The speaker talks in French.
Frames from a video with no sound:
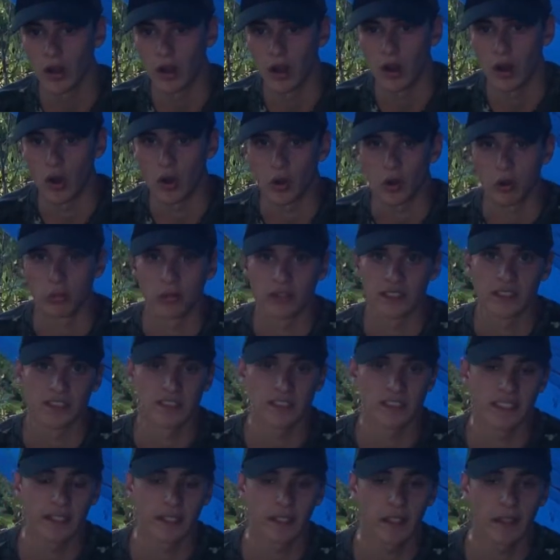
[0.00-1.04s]
euh, comment ça
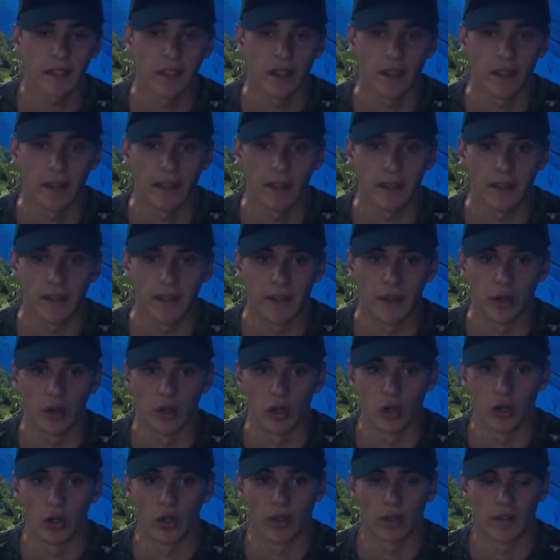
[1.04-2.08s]
s'écrit et
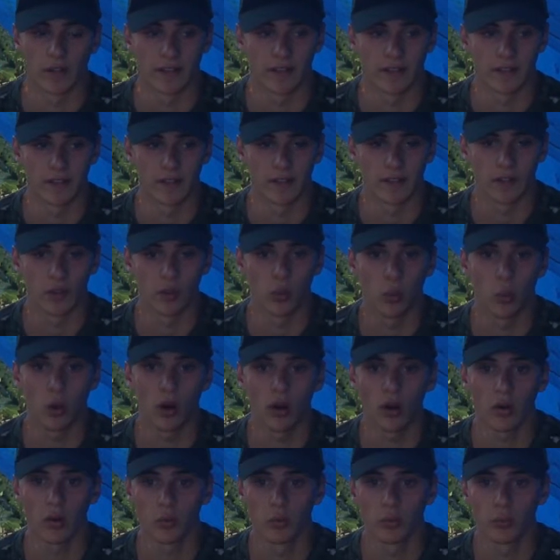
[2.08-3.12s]
euh, c'est
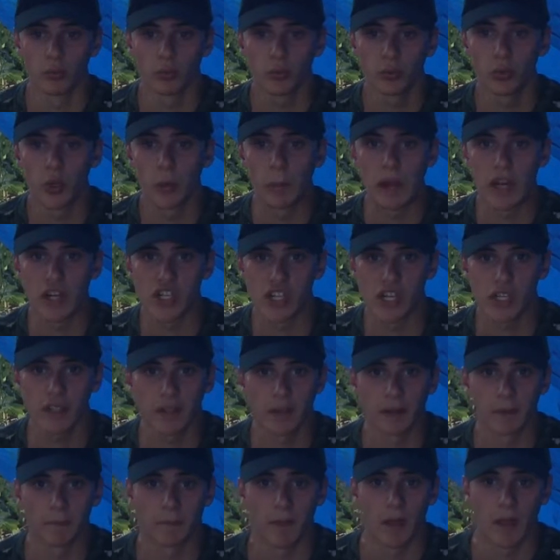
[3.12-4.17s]
quoi le but de ma
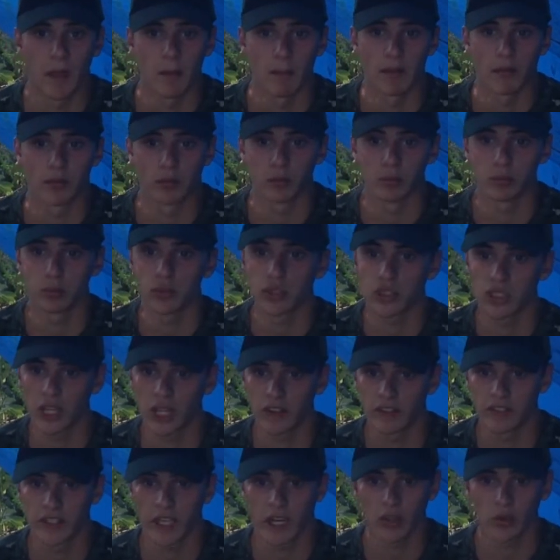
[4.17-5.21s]
chaîne. Parce que
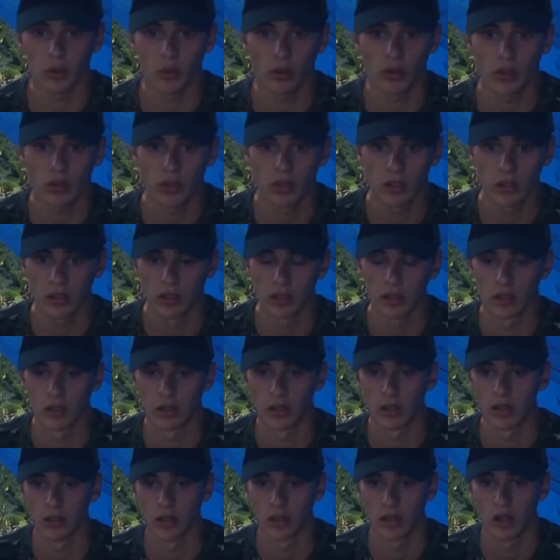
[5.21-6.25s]
Bushcraft Gardois,
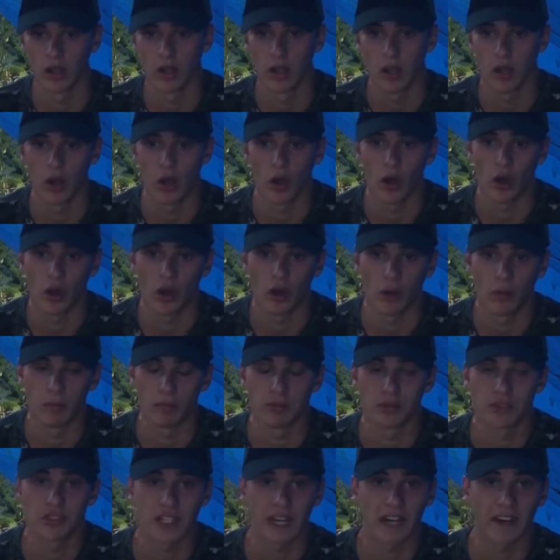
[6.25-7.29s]

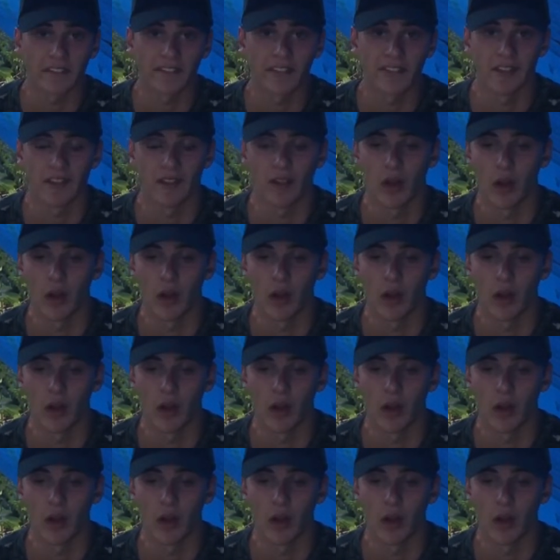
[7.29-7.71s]
Bushcraft,